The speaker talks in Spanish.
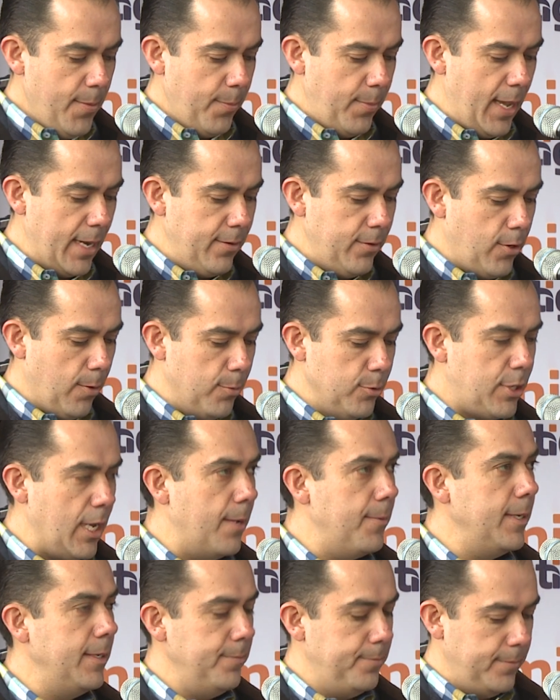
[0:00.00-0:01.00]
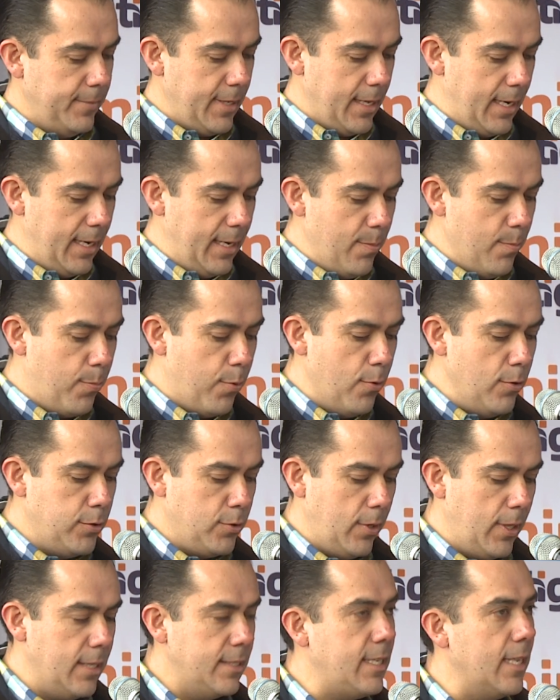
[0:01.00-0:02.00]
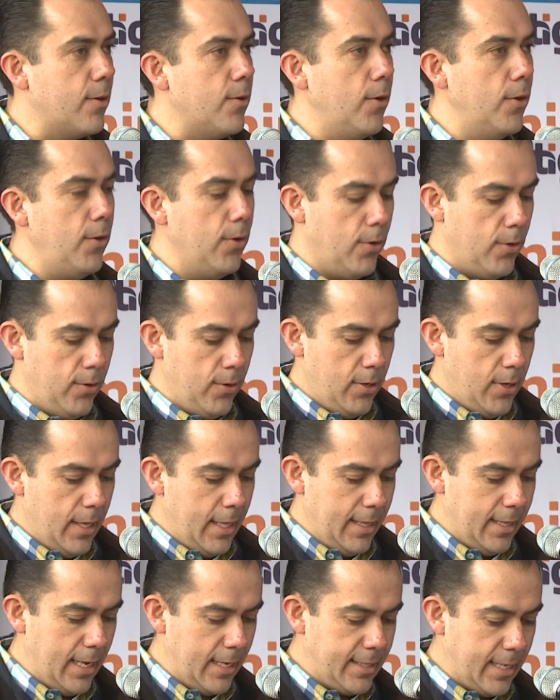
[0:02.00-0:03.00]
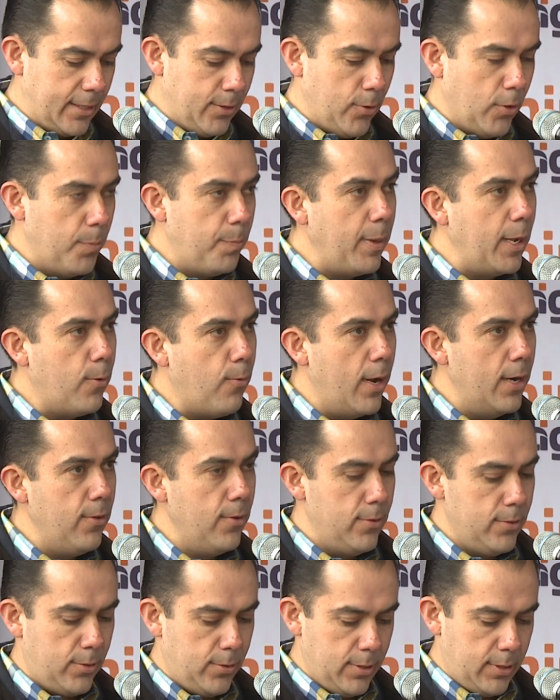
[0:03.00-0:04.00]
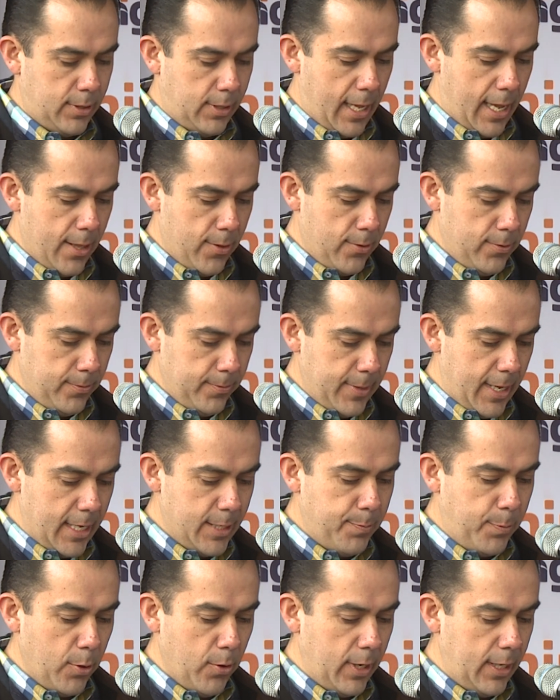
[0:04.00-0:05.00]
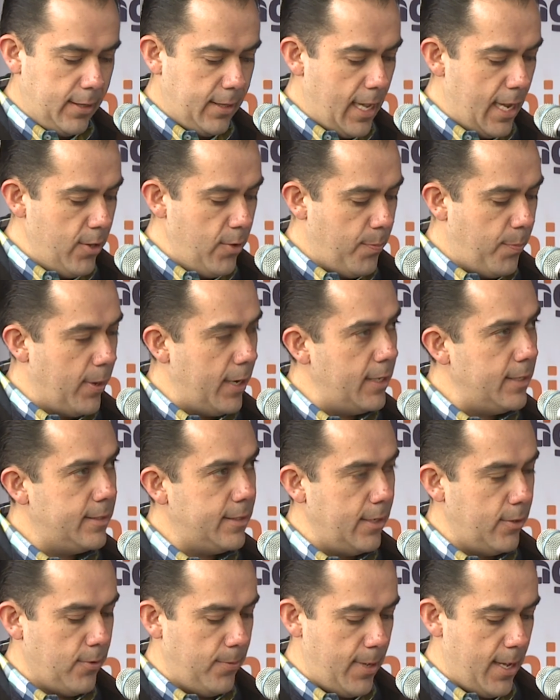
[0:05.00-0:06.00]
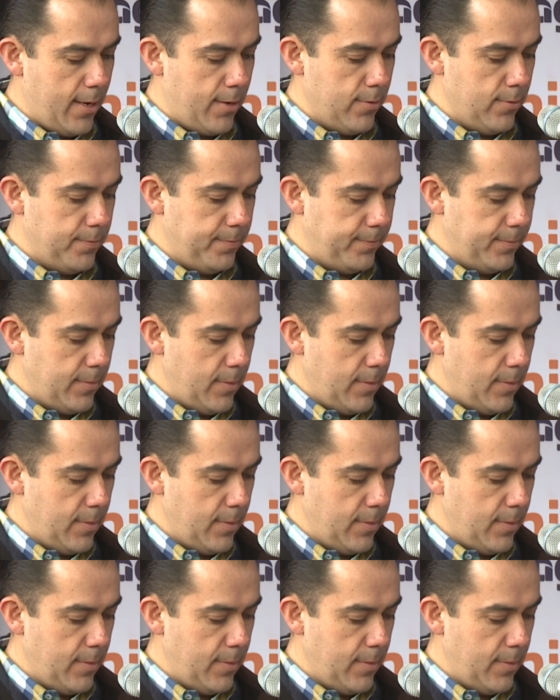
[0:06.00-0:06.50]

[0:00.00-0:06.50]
Bien, como saben, el impulso y desarrollo del sector pecuario en nuestro estado es prioritario para este gobierno.